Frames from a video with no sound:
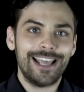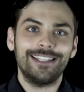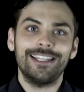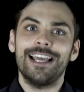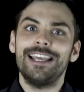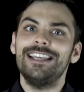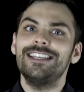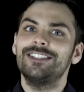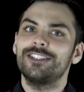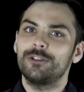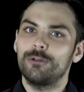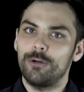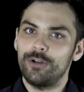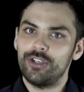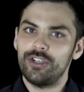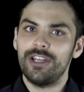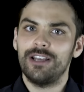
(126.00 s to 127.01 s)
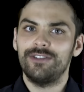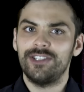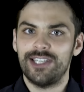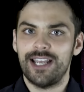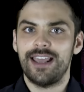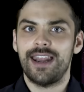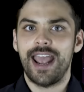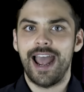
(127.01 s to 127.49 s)
— это источник
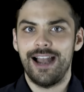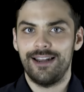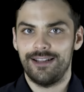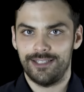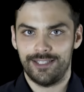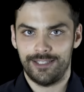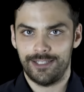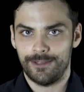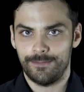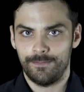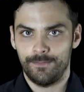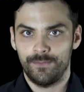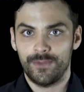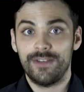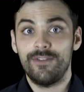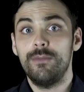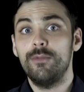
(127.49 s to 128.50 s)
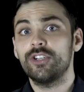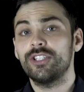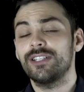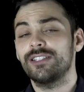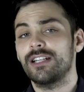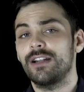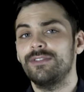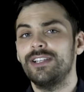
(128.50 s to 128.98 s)
всей реальности — его
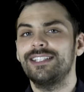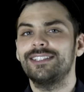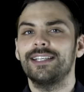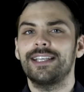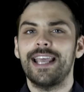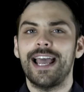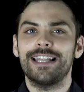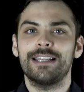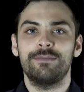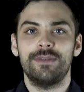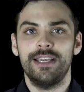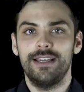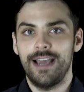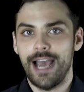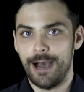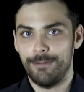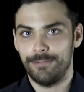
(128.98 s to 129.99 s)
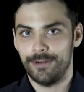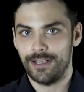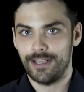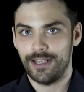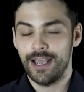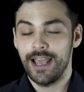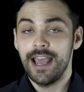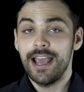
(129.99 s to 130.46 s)
можно сравнить с океаном и каплей.
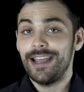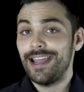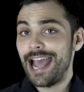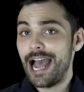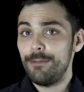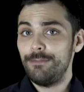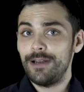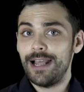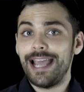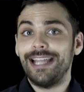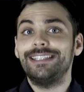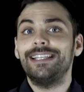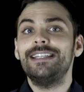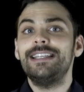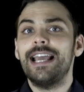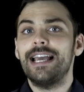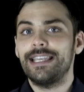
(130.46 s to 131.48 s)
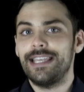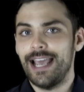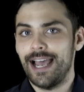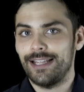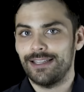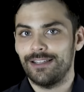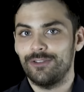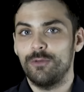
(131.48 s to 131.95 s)
Капля — это не
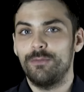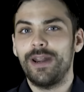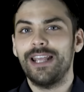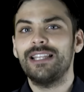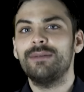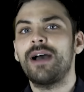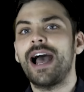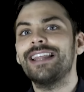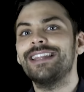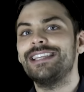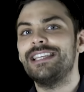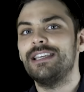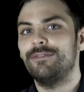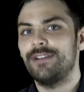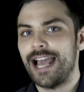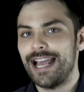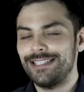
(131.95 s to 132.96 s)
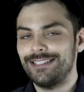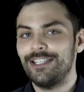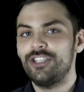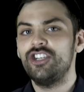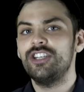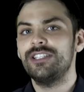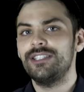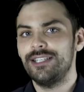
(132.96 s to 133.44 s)
океан, но при этом она является
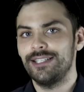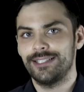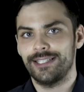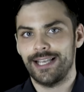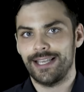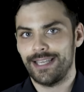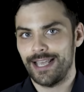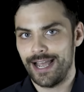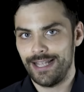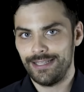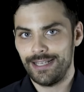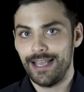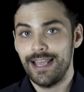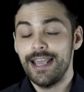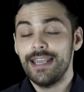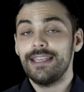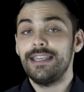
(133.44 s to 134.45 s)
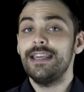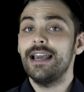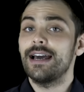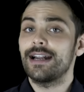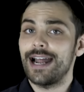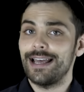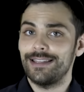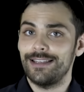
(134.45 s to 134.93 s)
частицей океана и
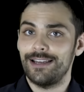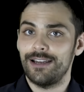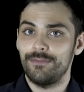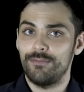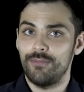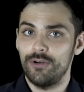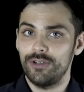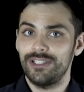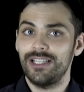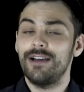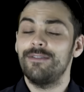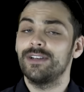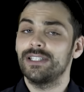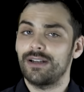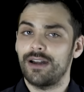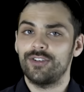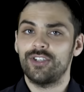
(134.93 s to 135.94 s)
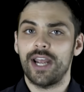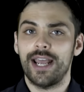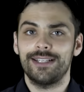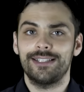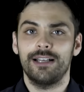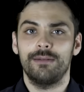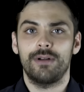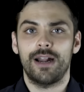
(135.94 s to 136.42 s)
рано или поздно
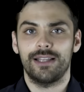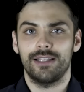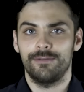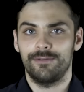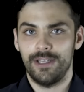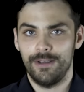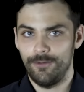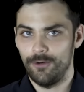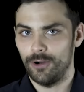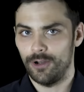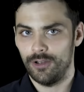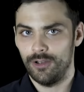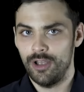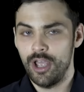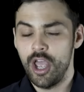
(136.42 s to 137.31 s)
возвращается обратно в него.